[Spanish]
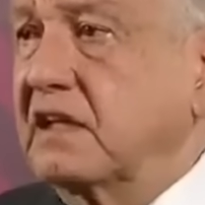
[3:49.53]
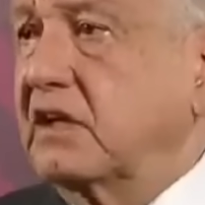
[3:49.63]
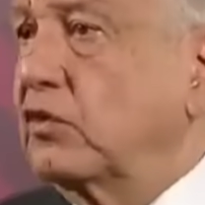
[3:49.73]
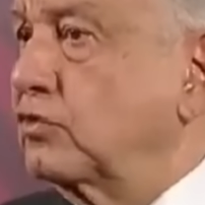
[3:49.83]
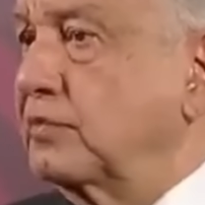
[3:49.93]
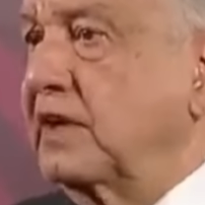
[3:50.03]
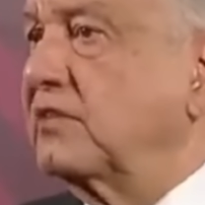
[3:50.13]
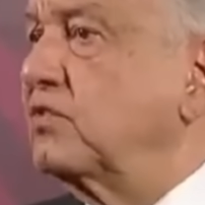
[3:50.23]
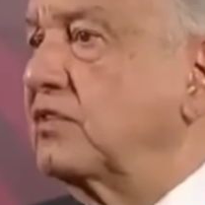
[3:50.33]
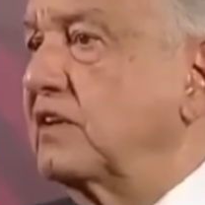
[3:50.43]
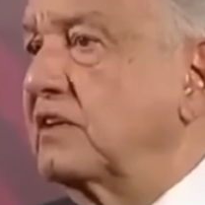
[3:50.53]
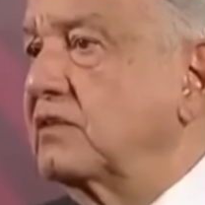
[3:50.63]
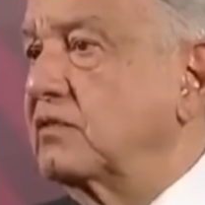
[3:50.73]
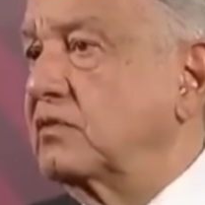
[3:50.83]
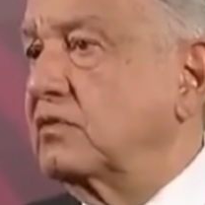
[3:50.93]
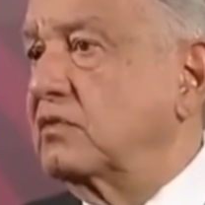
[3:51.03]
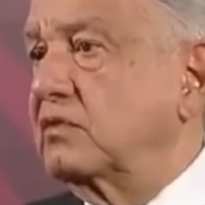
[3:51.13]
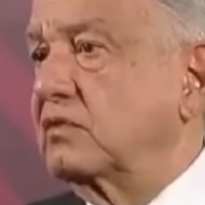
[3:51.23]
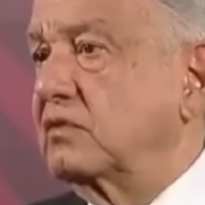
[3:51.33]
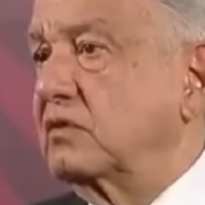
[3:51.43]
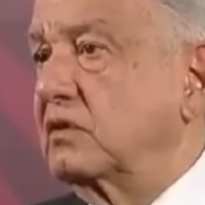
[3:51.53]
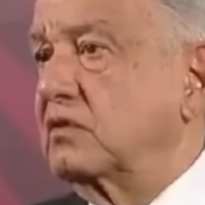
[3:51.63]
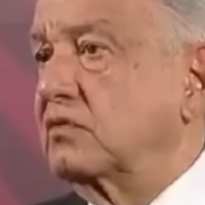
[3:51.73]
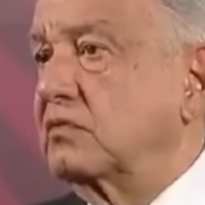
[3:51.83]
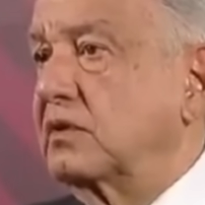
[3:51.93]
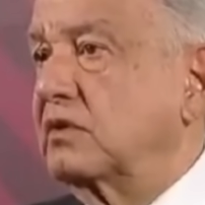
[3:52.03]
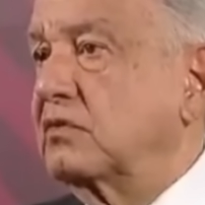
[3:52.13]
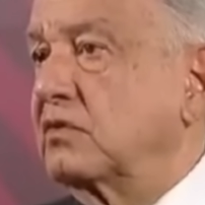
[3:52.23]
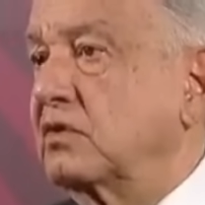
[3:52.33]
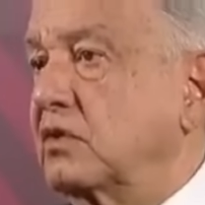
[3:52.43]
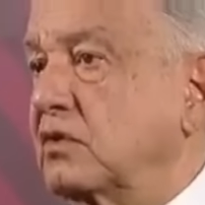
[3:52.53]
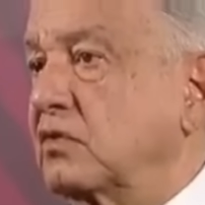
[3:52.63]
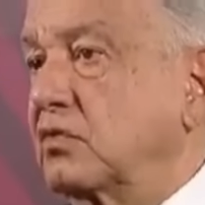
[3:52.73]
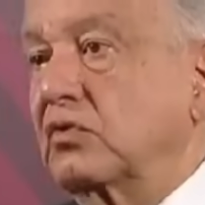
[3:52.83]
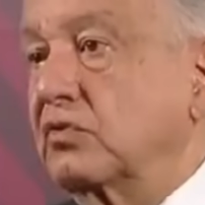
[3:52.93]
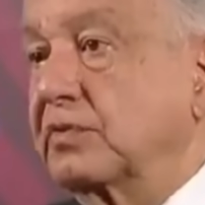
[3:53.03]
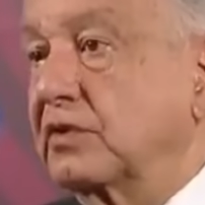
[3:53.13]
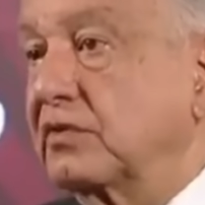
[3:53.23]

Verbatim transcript: y los más honestos en los medios son los